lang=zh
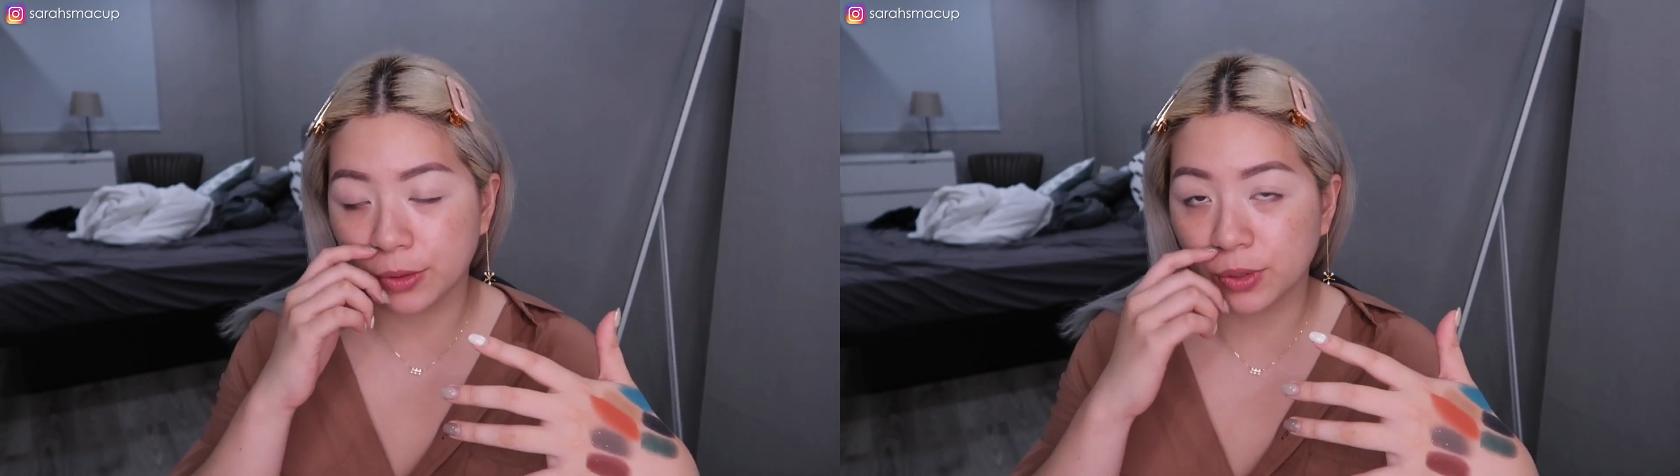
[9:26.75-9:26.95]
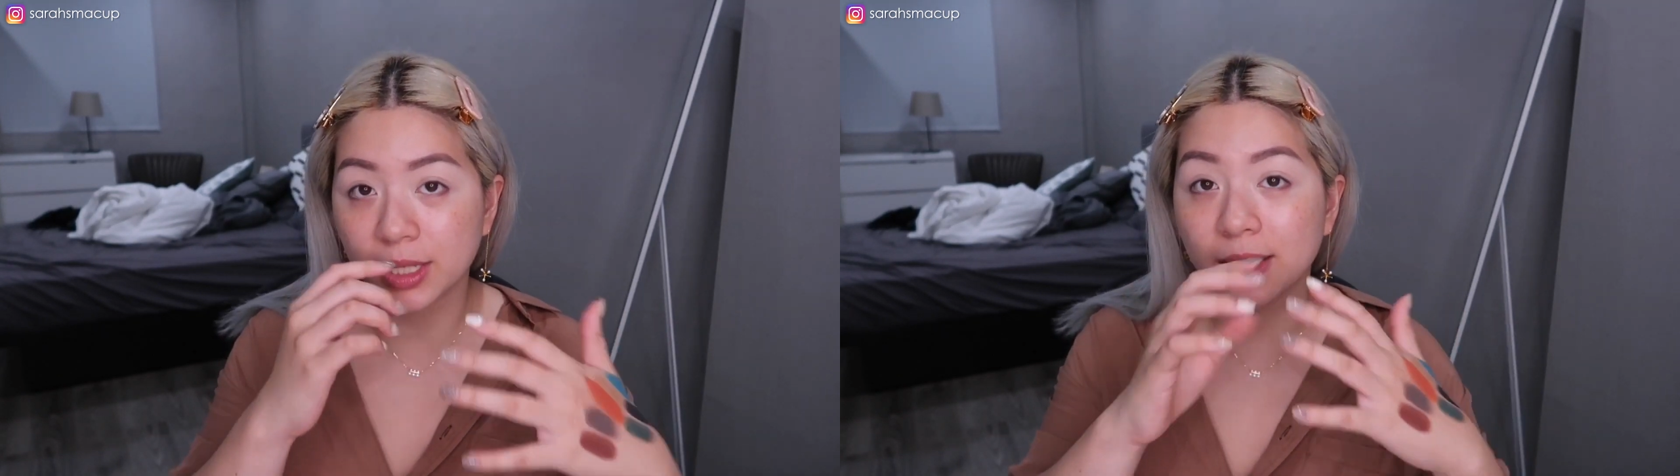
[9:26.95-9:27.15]

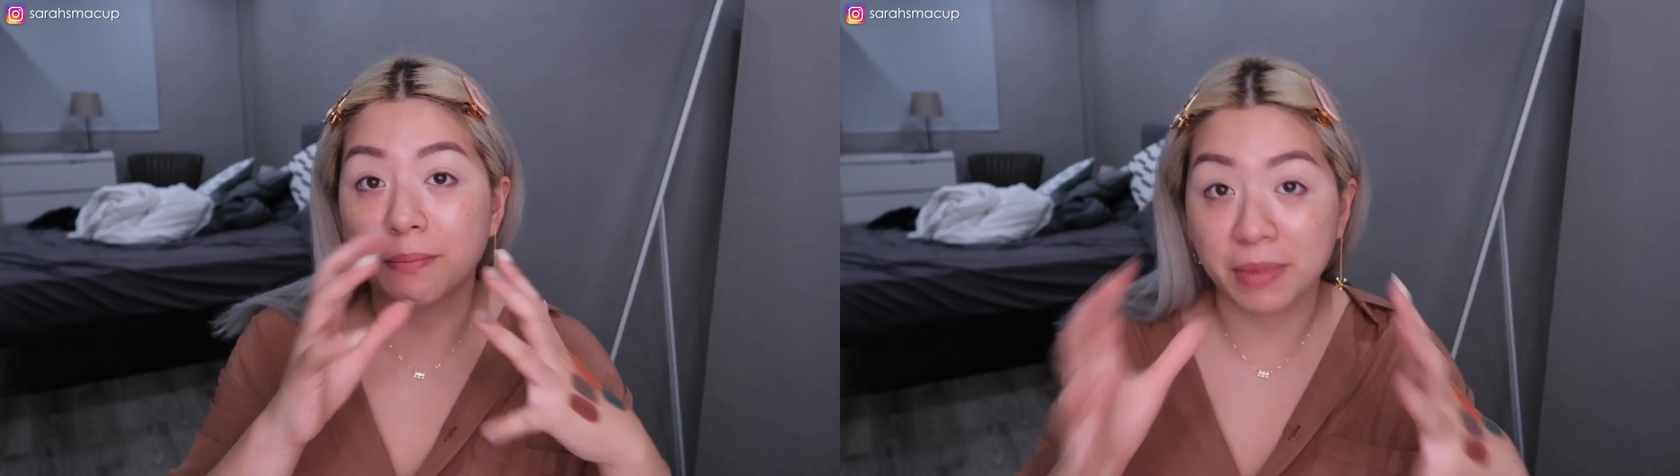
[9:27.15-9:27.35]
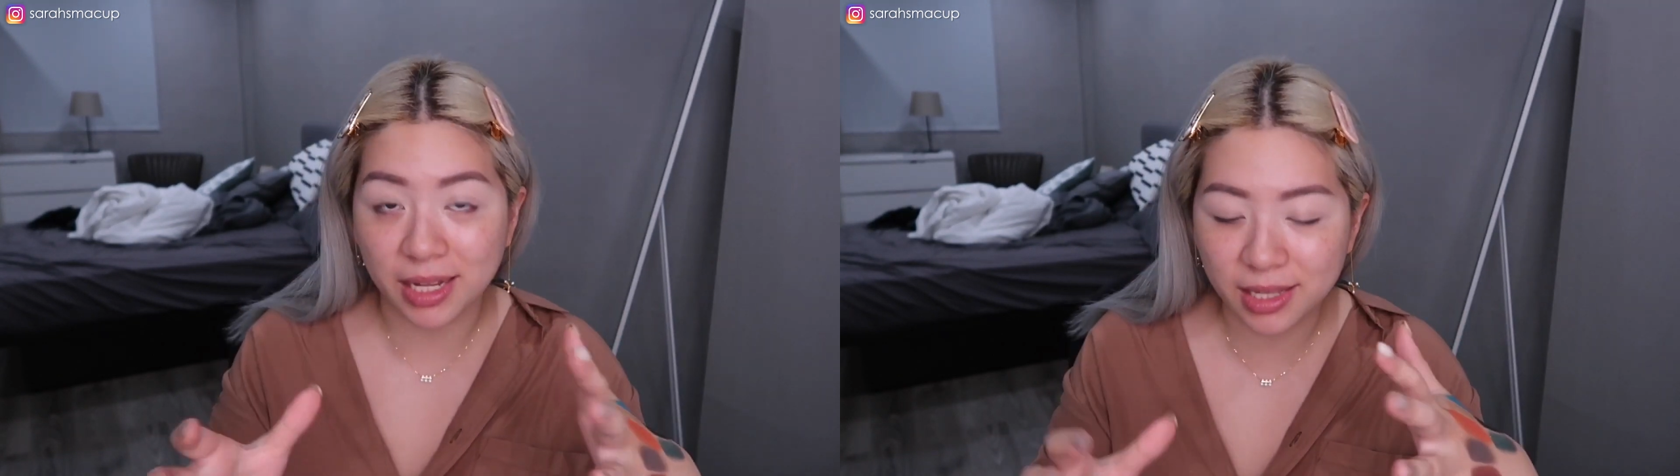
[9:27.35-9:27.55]
就是
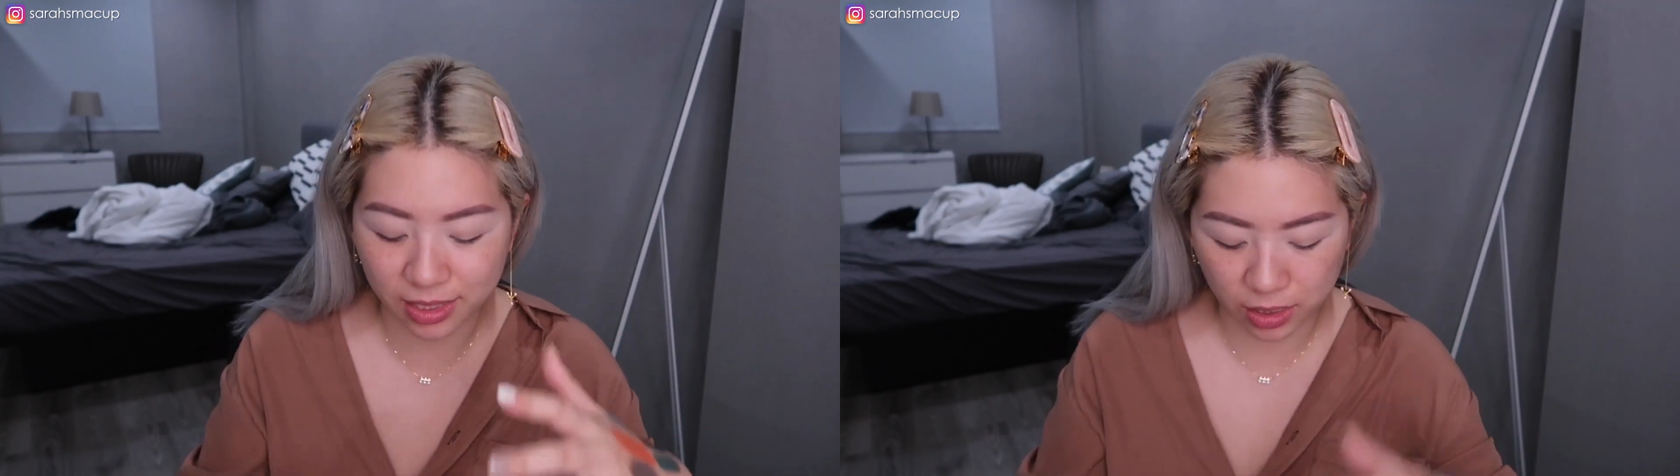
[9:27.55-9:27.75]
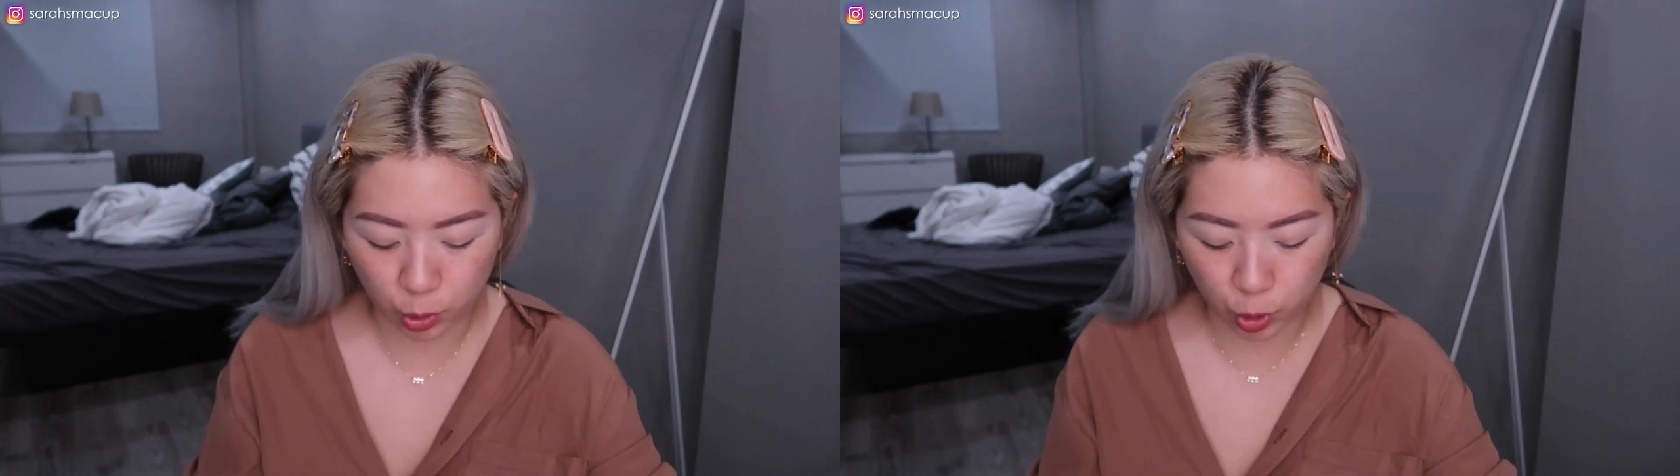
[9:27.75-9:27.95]
名
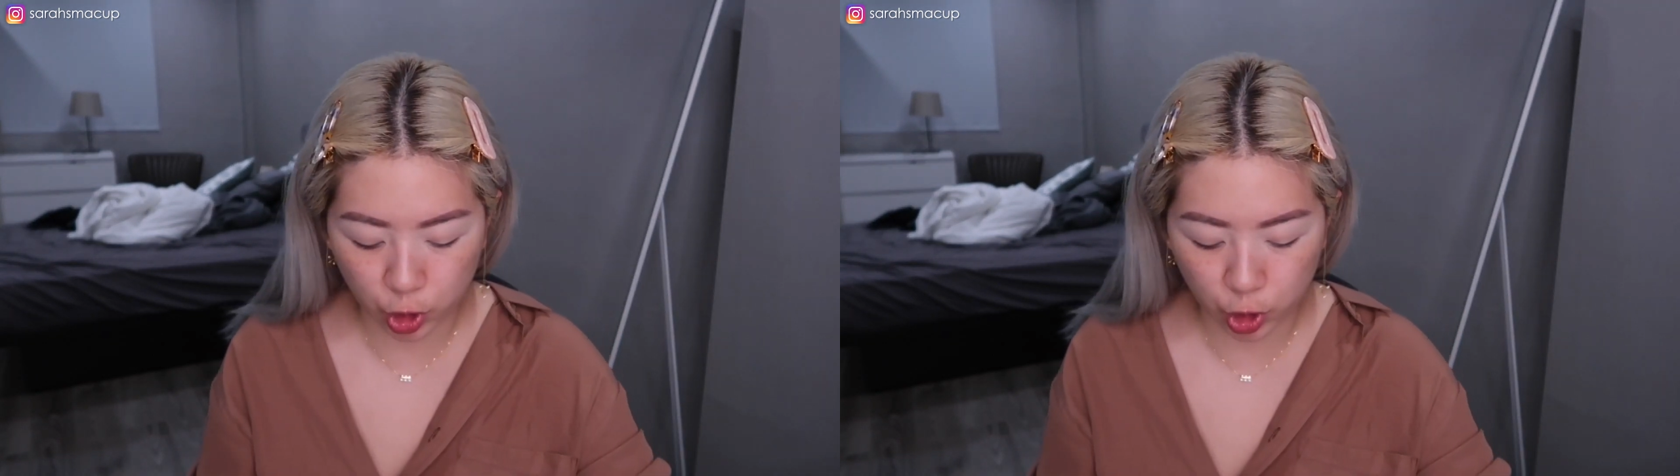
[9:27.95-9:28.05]
字叫做